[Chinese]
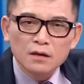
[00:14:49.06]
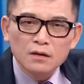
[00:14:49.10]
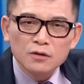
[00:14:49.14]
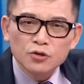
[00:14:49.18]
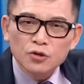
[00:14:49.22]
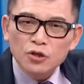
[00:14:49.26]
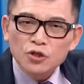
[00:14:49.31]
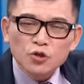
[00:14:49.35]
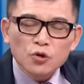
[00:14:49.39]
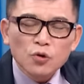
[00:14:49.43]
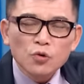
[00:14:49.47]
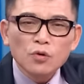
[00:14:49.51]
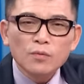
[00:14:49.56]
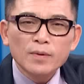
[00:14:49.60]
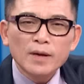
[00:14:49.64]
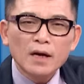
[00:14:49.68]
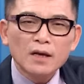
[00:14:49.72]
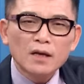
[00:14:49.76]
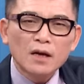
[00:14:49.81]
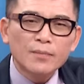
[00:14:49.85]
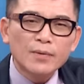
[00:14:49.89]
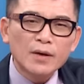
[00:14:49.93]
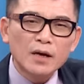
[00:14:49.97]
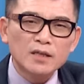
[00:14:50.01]
所以做股票
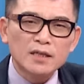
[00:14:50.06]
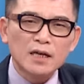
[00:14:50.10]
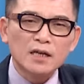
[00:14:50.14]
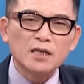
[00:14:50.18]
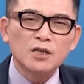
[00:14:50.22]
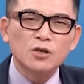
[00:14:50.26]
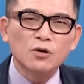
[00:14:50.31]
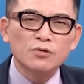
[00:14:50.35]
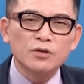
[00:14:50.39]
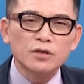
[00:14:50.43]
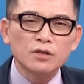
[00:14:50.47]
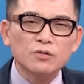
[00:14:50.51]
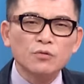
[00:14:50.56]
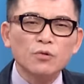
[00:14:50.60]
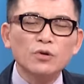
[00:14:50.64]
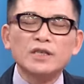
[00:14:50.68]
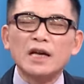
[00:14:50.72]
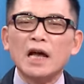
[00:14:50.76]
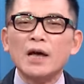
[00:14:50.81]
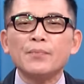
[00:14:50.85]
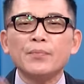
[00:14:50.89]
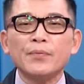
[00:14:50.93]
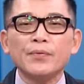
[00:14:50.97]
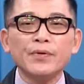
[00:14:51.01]
要不要长期投资？我
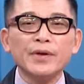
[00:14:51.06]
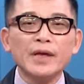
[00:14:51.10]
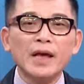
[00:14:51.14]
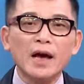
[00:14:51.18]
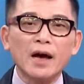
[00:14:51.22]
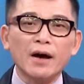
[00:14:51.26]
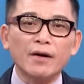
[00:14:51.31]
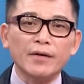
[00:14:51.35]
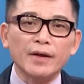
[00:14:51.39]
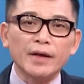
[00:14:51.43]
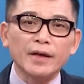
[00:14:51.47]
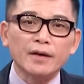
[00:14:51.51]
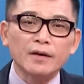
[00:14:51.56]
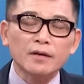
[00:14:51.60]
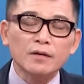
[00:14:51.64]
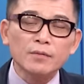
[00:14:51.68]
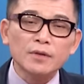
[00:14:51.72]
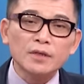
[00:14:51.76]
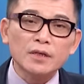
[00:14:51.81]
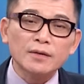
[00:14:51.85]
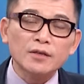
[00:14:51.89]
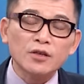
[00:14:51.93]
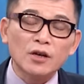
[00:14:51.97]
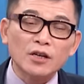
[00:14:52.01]
才不要嘞，根
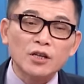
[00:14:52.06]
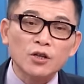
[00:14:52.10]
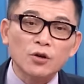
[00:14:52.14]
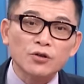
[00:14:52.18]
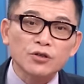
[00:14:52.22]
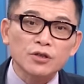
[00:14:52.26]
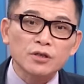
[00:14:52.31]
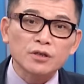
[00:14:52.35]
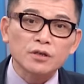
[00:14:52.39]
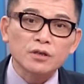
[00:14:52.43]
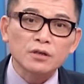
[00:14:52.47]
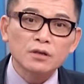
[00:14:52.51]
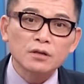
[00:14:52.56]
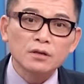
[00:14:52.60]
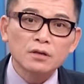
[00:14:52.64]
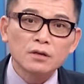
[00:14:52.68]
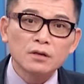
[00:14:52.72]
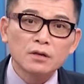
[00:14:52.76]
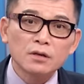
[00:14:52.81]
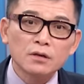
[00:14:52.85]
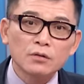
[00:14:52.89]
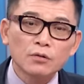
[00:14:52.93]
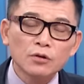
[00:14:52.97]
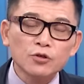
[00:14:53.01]
本长长期投资，
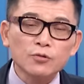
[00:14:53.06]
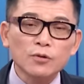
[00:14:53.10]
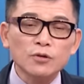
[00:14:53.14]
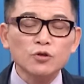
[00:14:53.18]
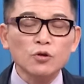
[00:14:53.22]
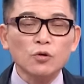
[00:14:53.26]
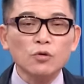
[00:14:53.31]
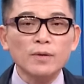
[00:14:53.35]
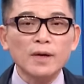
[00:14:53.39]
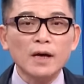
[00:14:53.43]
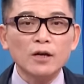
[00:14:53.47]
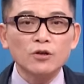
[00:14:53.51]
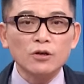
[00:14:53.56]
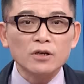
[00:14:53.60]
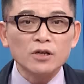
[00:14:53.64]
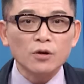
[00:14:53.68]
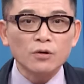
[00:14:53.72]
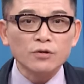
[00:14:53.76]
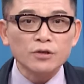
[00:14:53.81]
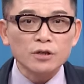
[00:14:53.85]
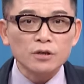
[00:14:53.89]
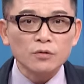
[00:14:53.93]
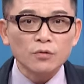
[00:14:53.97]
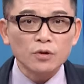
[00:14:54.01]
为什么做股票长期
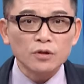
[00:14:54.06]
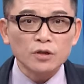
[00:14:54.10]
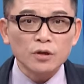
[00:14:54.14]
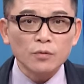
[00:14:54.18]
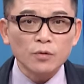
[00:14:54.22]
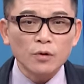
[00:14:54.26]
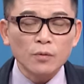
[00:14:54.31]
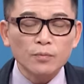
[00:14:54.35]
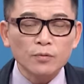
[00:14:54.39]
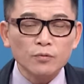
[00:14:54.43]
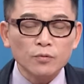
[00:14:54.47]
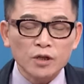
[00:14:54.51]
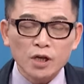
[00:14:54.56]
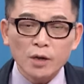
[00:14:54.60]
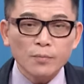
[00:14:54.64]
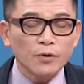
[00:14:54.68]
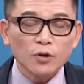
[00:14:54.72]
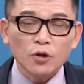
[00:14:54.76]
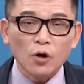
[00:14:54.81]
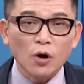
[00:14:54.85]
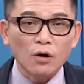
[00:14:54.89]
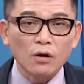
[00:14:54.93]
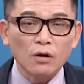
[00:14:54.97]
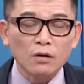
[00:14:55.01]
投资？我我我听
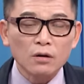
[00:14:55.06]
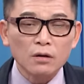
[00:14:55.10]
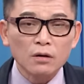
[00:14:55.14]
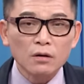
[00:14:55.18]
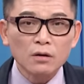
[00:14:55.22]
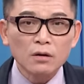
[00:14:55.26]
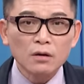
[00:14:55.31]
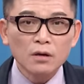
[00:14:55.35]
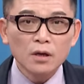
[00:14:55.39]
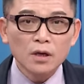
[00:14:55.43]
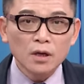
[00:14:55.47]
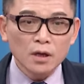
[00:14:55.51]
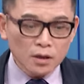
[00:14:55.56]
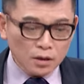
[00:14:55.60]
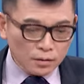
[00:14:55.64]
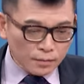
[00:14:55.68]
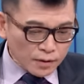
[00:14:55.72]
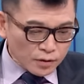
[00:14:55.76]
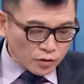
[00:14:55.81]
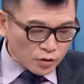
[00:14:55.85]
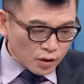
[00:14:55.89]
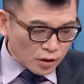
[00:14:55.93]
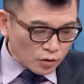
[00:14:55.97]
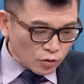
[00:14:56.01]
不懂，因
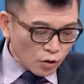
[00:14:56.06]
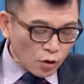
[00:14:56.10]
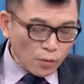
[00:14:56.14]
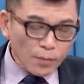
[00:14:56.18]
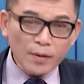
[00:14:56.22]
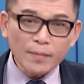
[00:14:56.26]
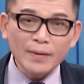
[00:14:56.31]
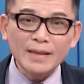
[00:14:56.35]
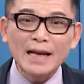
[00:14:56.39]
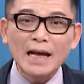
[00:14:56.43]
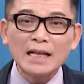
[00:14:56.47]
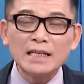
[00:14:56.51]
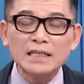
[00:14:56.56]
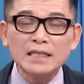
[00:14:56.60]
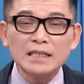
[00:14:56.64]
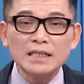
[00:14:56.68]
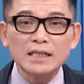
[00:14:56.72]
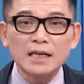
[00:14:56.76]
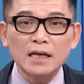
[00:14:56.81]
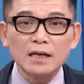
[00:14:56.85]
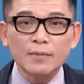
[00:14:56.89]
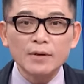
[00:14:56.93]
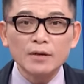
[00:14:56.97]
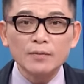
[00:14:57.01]
为做做要要探
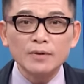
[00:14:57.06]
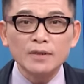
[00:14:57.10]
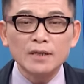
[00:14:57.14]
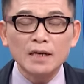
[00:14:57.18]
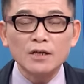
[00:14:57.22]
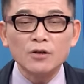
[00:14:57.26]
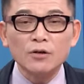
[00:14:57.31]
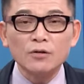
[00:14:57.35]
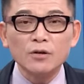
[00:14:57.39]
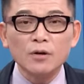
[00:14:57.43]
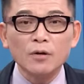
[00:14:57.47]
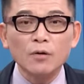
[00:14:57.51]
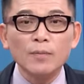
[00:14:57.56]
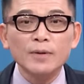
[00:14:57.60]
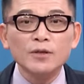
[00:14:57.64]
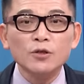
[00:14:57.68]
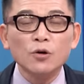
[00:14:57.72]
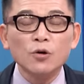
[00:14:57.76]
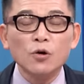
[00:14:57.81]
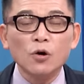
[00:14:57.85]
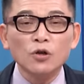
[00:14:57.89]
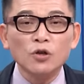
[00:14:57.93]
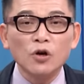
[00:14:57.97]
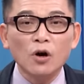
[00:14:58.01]
底啊，要要长期投资，我不
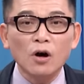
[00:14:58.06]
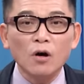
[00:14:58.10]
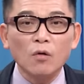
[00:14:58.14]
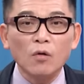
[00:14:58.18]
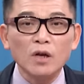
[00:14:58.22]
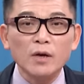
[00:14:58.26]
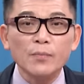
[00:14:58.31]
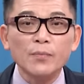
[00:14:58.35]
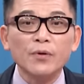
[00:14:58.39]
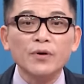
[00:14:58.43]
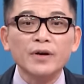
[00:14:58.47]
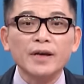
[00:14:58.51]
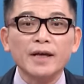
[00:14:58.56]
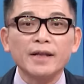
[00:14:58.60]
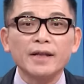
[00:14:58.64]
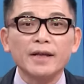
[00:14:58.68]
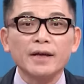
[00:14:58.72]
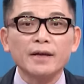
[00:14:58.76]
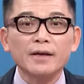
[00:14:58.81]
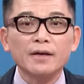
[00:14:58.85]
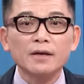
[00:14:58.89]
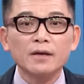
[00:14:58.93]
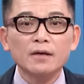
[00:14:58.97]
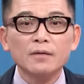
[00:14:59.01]
做股东啊，我才不干
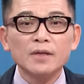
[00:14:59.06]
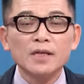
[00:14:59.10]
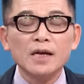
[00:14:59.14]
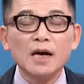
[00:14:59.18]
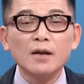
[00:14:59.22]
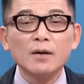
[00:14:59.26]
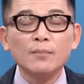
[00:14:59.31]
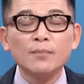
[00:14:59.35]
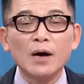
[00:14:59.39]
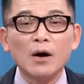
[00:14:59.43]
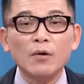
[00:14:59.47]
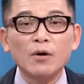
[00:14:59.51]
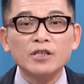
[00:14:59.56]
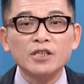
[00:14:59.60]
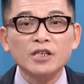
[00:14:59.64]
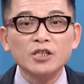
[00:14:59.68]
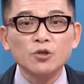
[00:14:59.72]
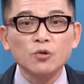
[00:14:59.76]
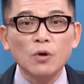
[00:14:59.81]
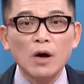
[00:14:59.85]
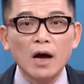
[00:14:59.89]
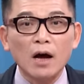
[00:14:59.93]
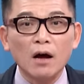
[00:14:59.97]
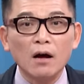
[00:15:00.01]
嘞。你要两包卫生
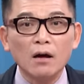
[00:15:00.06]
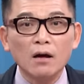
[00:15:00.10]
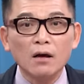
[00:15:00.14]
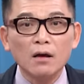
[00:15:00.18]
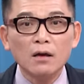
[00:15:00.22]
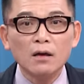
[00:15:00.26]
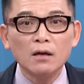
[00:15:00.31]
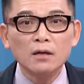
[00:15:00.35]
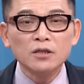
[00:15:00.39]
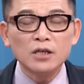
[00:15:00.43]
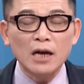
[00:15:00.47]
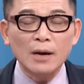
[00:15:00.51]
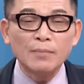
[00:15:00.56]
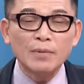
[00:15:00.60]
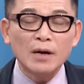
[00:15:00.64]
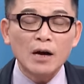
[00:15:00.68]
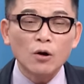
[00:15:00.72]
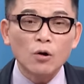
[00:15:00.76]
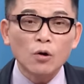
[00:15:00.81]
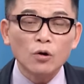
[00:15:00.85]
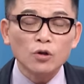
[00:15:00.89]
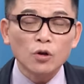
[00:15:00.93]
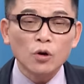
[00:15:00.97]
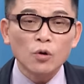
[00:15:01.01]
纸，参
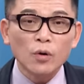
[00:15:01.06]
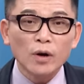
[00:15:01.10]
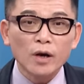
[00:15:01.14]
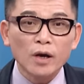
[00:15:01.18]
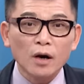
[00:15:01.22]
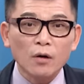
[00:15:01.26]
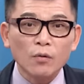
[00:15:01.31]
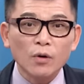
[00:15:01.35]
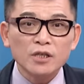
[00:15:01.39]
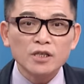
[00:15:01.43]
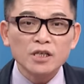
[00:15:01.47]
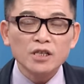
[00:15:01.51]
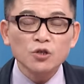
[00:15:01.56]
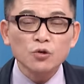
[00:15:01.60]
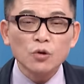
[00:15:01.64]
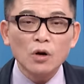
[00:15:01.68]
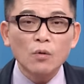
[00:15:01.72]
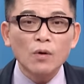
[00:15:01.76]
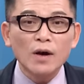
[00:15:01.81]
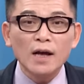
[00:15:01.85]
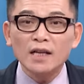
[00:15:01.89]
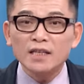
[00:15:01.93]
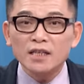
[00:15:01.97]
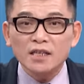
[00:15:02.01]
加股东会啊，卫星纸我
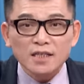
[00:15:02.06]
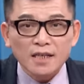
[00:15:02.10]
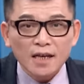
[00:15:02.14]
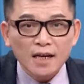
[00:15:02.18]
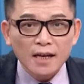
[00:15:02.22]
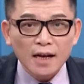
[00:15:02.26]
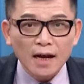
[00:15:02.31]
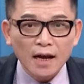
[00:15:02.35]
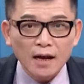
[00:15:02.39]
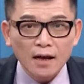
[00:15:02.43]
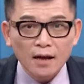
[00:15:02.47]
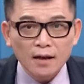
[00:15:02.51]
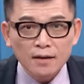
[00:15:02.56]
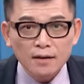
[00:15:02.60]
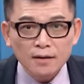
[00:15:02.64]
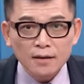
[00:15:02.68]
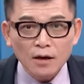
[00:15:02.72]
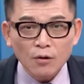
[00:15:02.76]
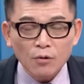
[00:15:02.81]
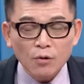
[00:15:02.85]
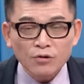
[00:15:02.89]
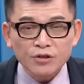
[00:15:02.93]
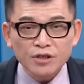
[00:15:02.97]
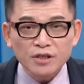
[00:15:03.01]
买啊，真啦，
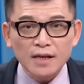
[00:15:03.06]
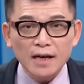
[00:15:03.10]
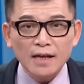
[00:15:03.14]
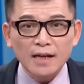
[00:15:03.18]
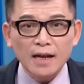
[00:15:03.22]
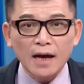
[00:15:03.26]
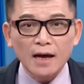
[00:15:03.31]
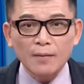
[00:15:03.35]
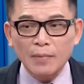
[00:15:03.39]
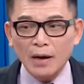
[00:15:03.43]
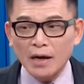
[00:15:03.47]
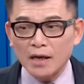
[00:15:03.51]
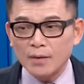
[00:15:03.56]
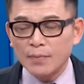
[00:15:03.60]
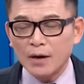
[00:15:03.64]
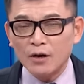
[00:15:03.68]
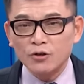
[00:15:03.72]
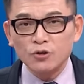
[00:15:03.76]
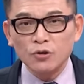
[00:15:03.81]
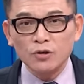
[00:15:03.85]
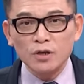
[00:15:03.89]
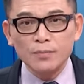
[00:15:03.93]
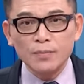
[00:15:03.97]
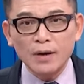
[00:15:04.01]
到公司来拿，买一包
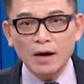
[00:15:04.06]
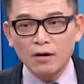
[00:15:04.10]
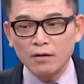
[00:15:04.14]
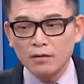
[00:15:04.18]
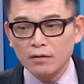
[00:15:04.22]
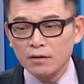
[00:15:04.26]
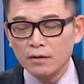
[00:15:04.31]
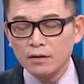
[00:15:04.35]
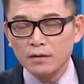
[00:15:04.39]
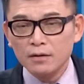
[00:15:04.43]
送一包。